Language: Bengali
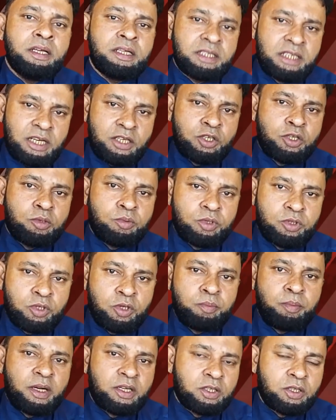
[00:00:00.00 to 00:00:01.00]
চারশো বছর
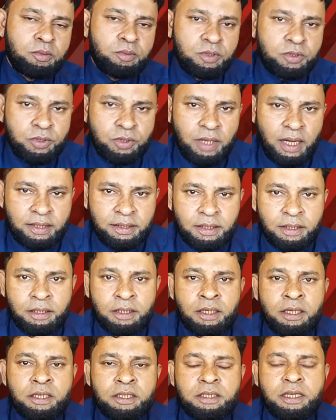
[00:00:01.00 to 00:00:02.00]
পাঁচশো বছর আগে
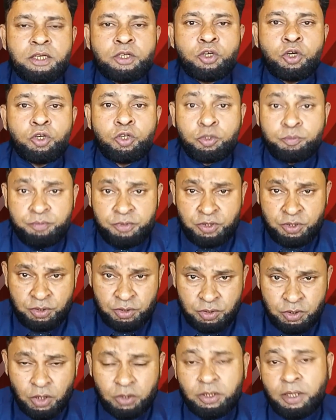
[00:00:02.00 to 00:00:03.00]
সেই ষোড়শ
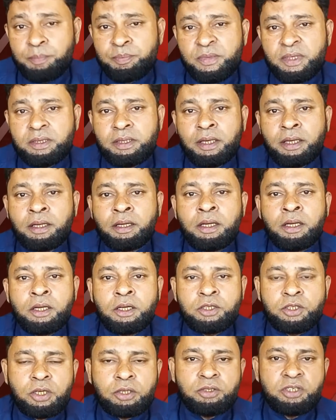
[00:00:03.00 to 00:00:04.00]
শতাব্দীতে
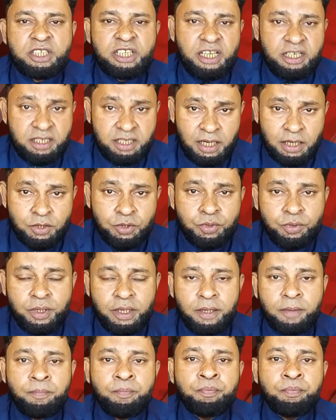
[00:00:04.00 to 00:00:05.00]
যখন শেরশাসুরি